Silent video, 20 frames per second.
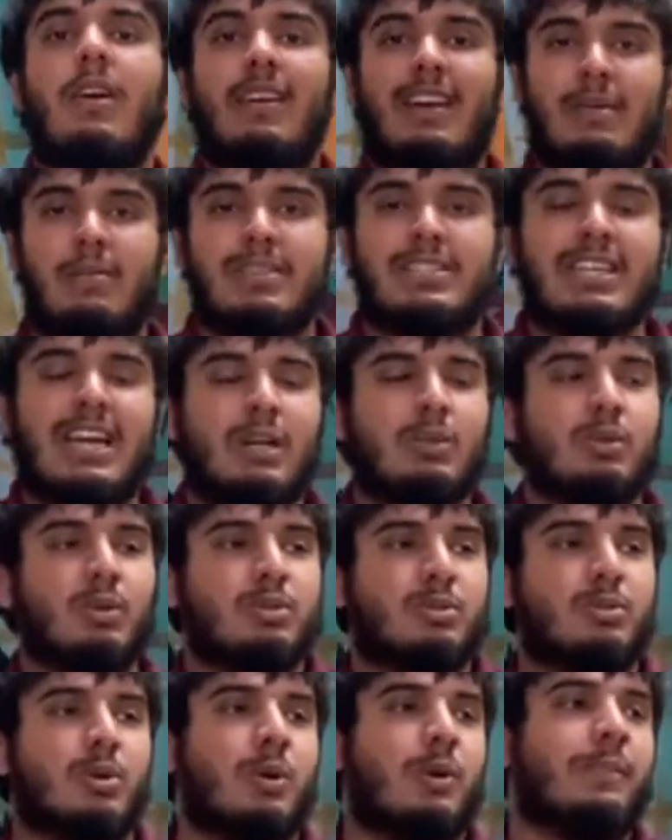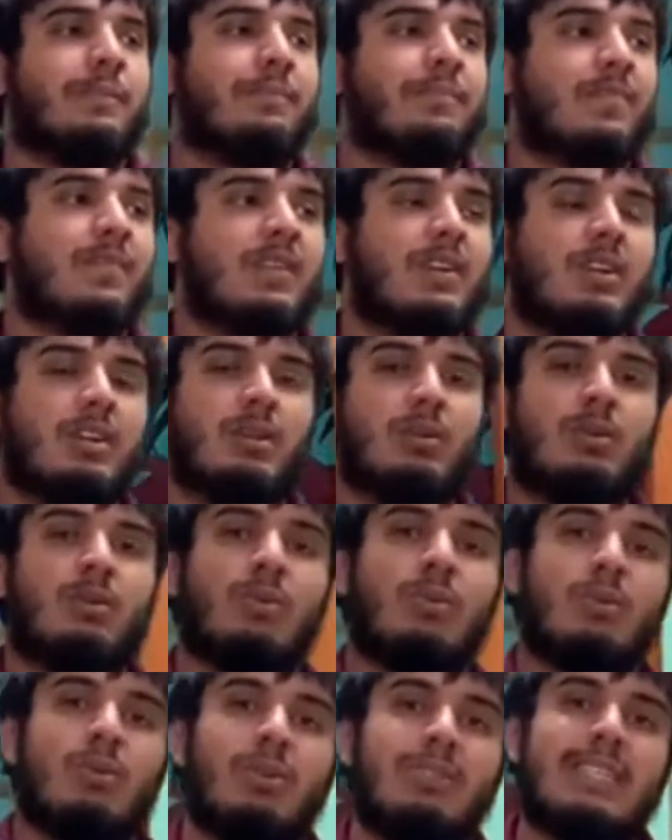नमस्कार दोस्तों
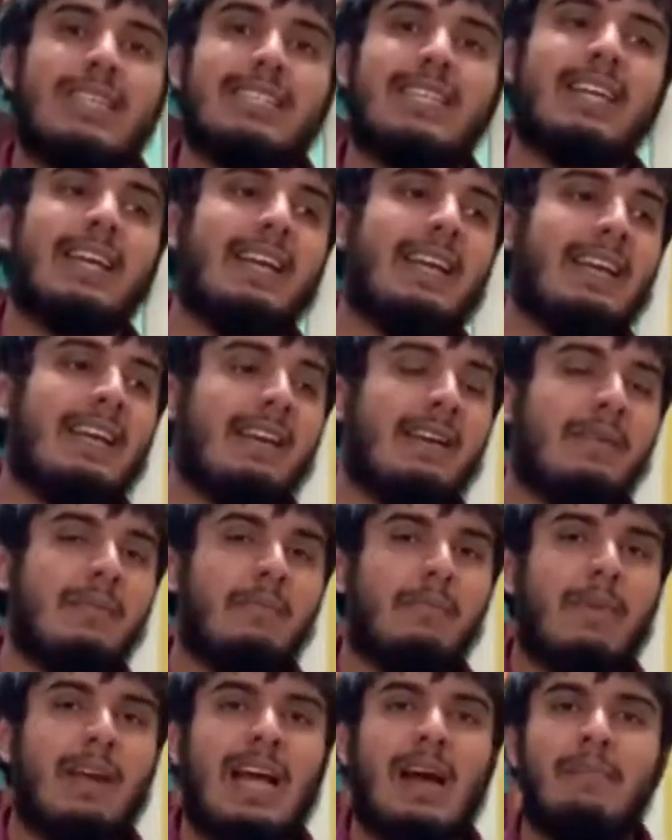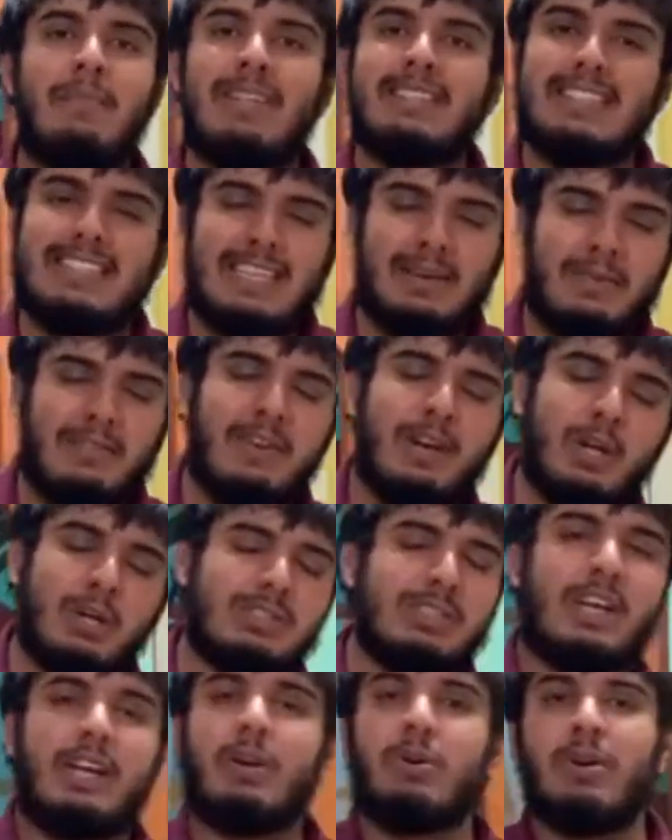तो जैसे कि मैं आपने जितने भी
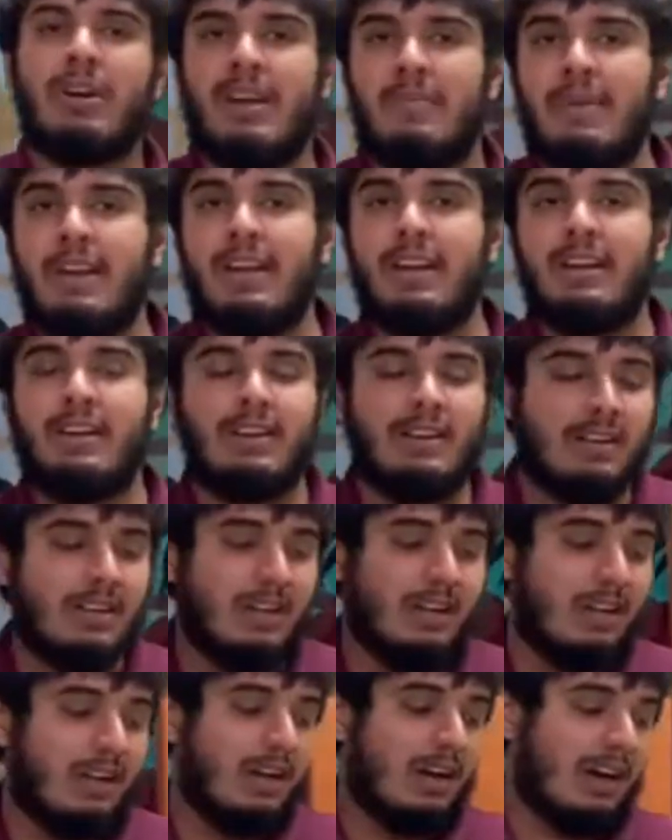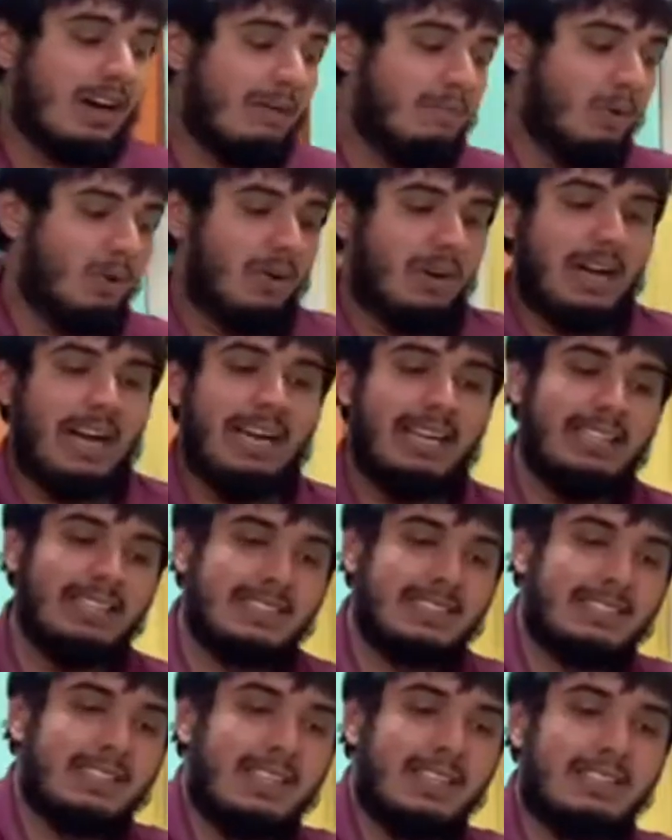वीडियोस देखे होंगे मेरे हम लोग
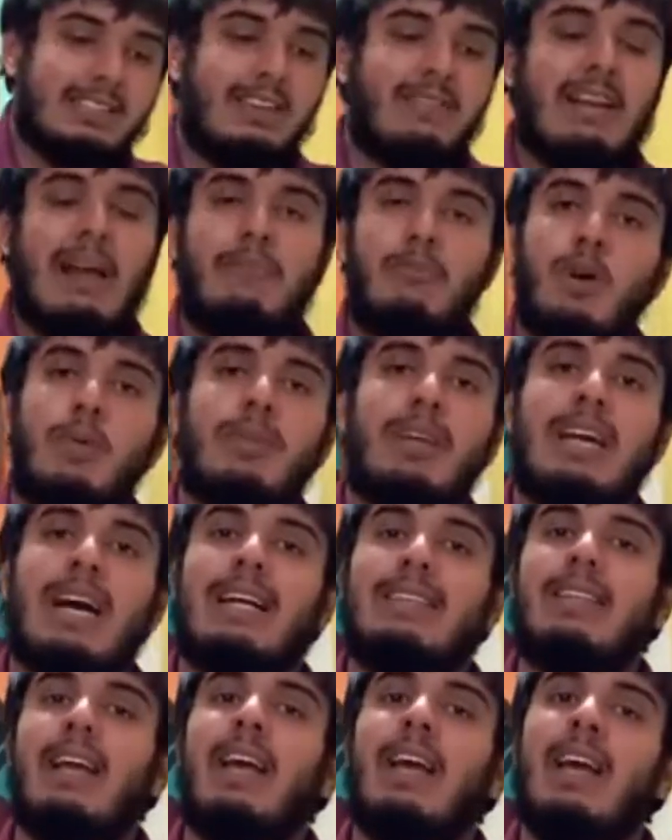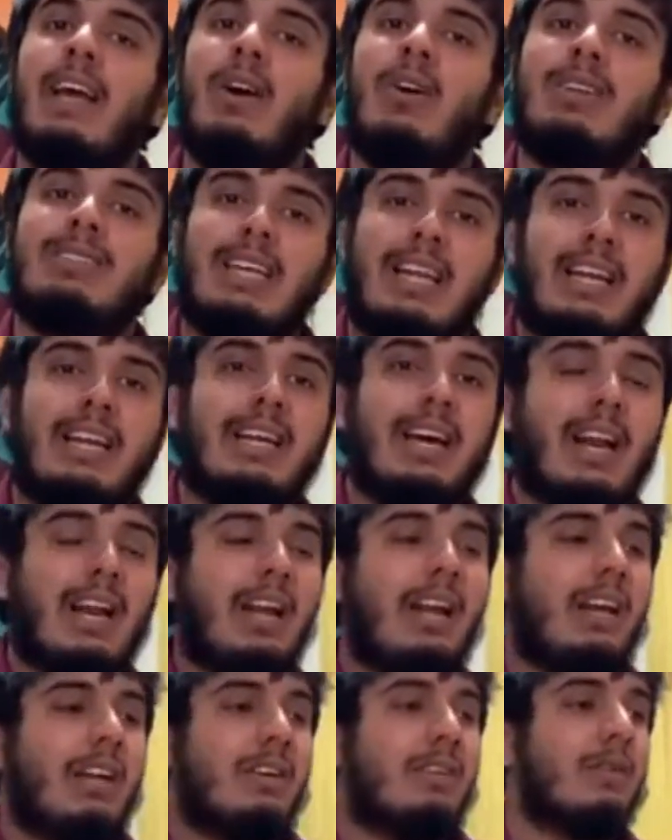गाइस सिर्फ लैपटॉप दिखाते हैं और सेलिंग कर
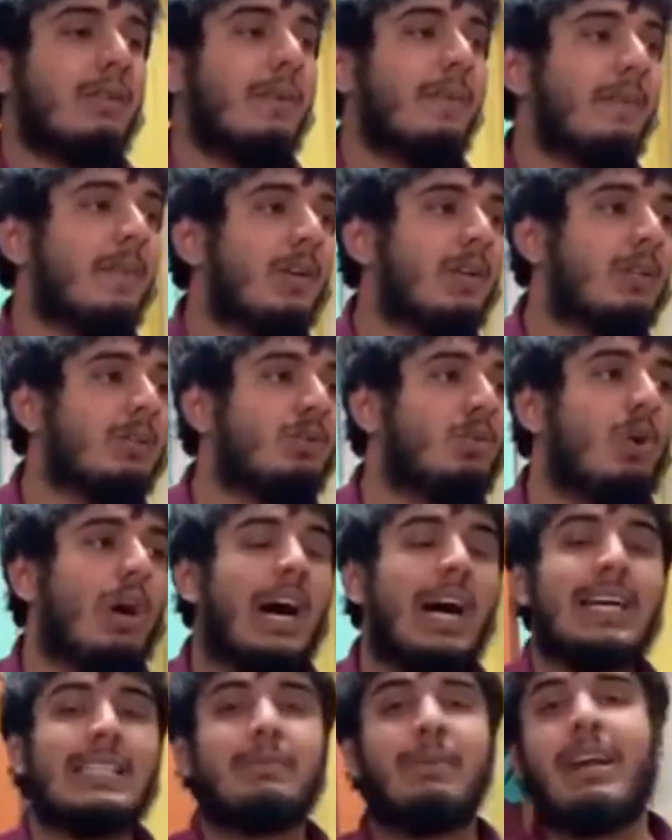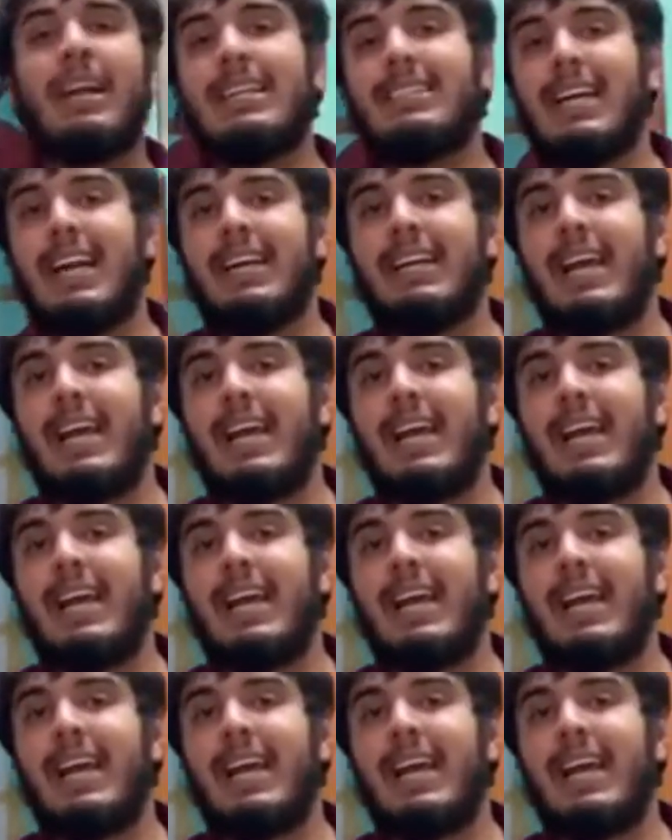रहे हैं तो आज मैंने डिसाइड